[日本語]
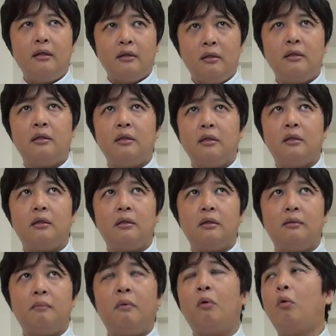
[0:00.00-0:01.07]
うん、
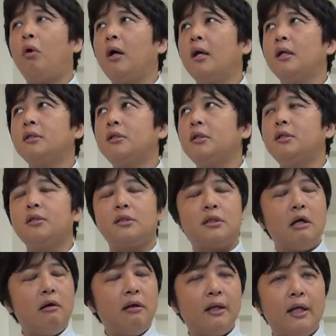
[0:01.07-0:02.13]
もうお囃子
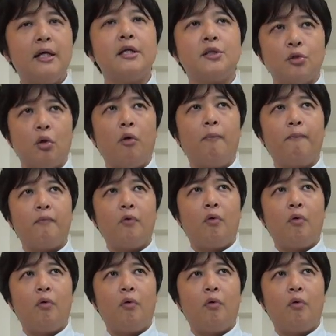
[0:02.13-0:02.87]
使わないでしょ。